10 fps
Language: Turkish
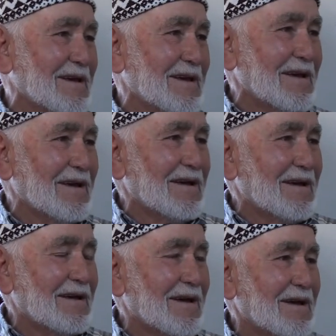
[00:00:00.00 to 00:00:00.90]

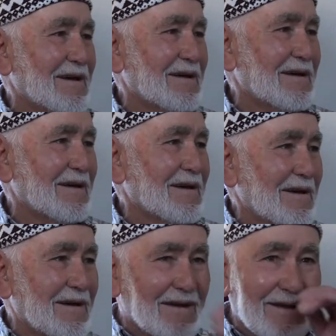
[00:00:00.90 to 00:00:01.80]
ablan 63
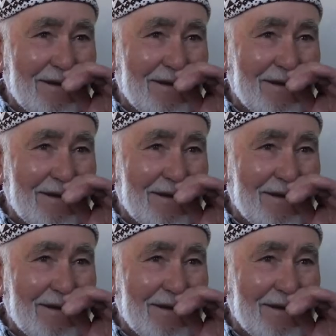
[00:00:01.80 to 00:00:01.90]
yaşında.